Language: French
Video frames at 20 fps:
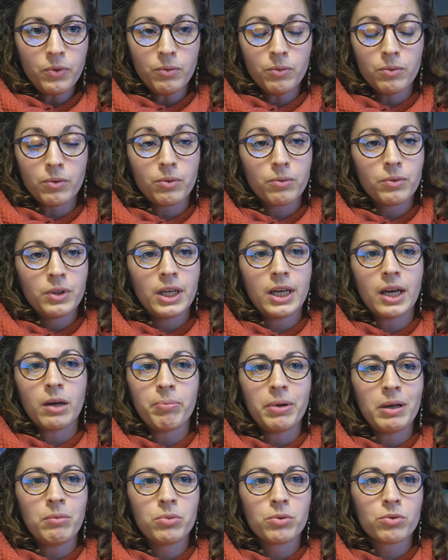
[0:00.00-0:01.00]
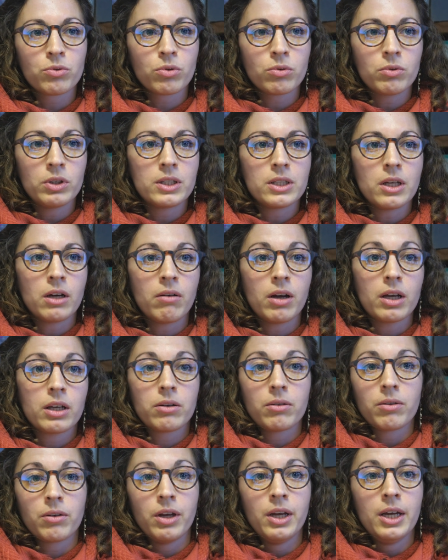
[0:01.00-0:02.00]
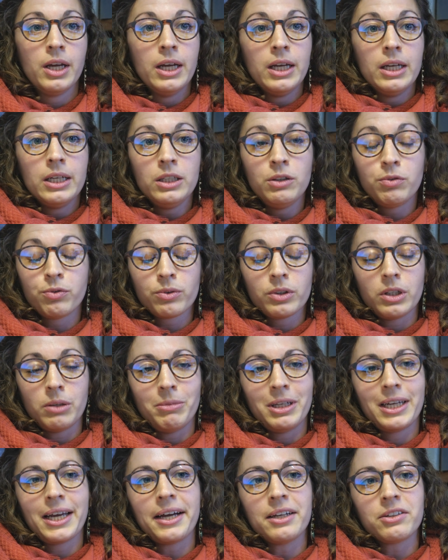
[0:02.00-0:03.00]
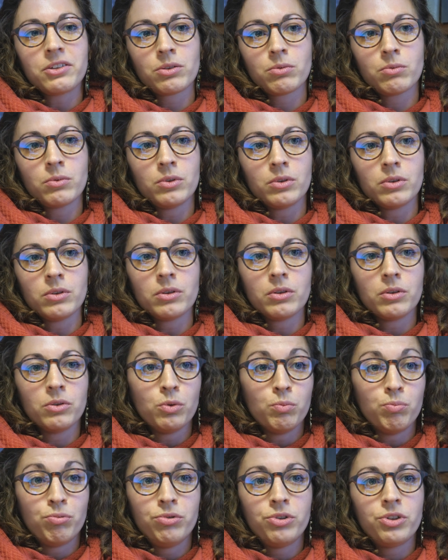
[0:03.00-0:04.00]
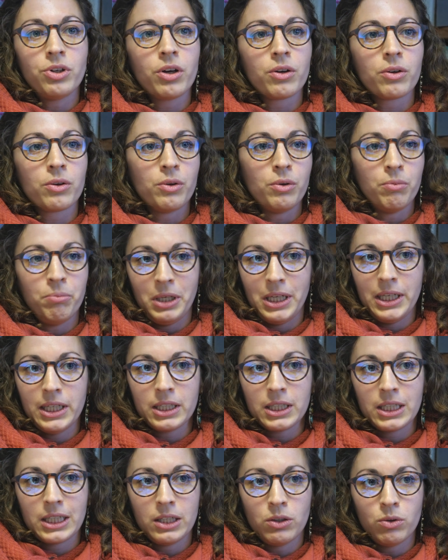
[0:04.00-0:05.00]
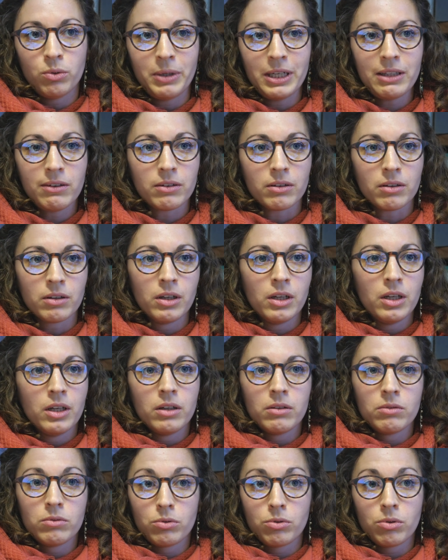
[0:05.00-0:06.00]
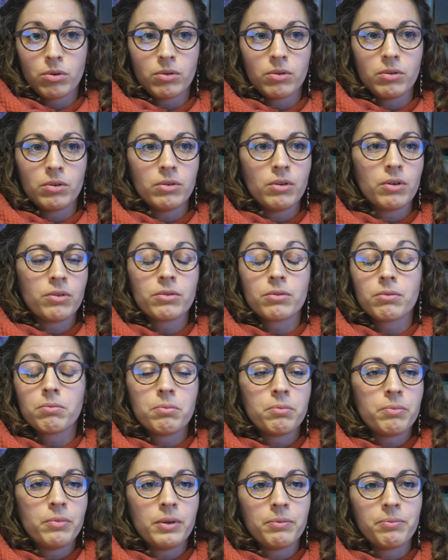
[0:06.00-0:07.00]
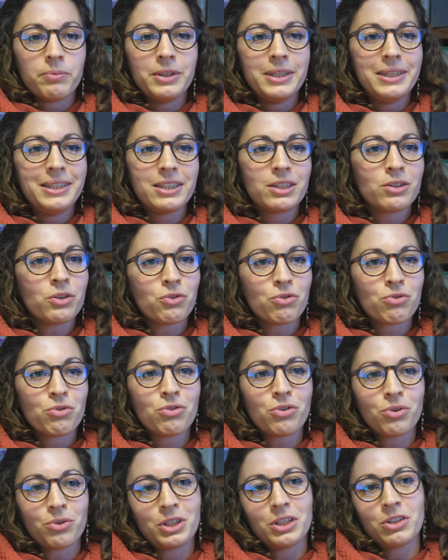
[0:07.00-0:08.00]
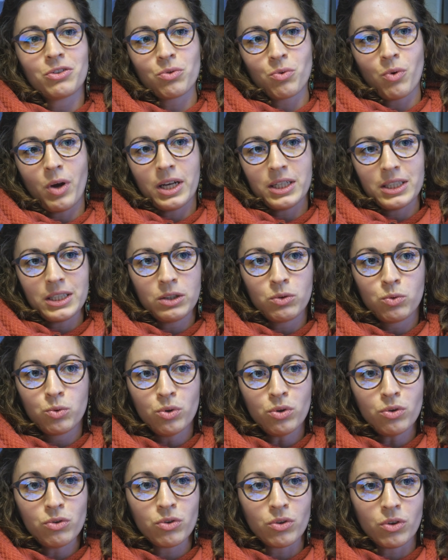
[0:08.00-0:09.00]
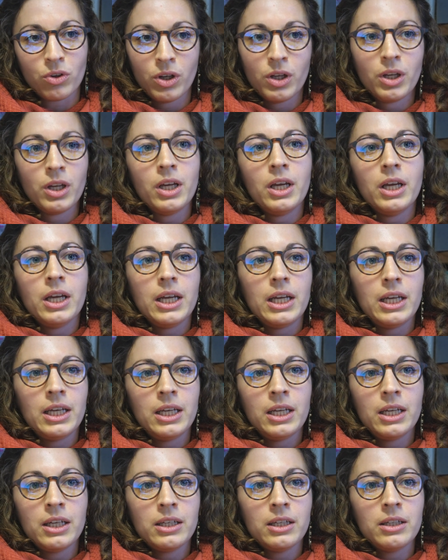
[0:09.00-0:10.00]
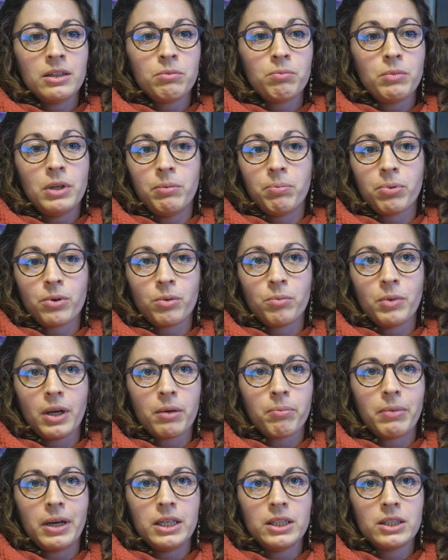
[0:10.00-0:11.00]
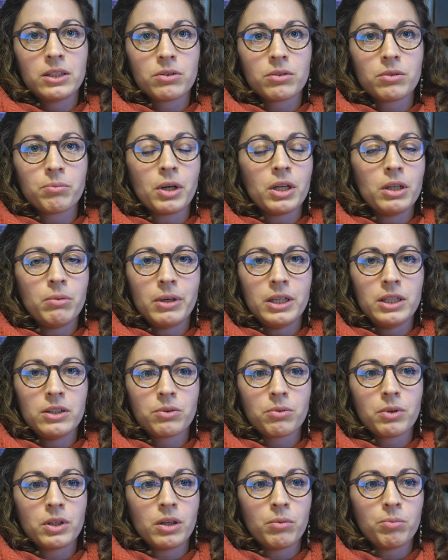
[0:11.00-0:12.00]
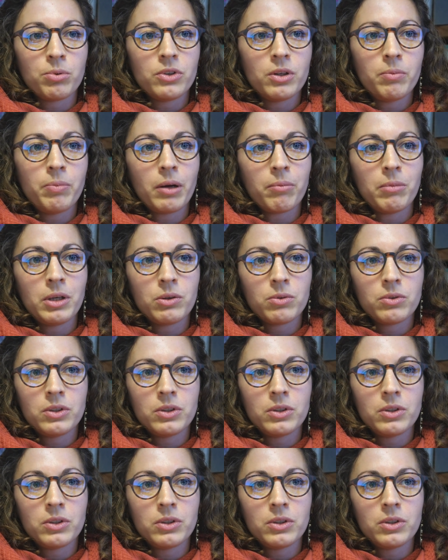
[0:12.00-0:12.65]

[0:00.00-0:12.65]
Donc on est capable aujourd'hui de savoir qu'ils font des migrations de plusieurs milliers de kilomètres sur euh, des distances de temps qui sont assez courtes. Et les premières balises, euh, les balises qui ont été posées permettent